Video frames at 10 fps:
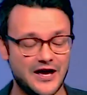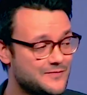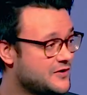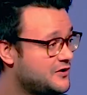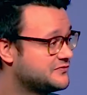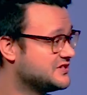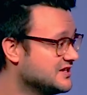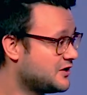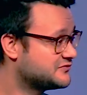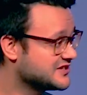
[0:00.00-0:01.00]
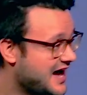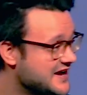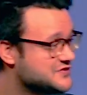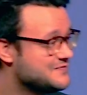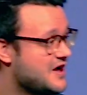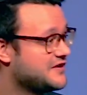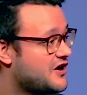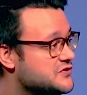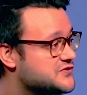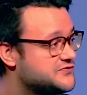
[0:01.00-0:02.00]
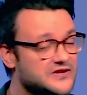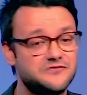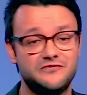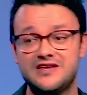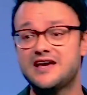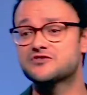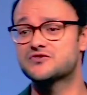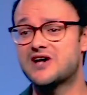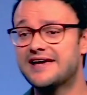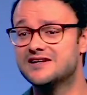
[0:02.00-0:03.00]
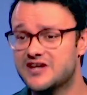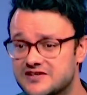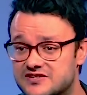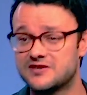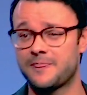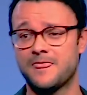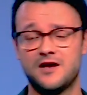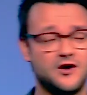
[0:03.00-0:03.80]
eben auf die, auf die Reise machen, rauszufinden, wie Jesus eigentlich ist.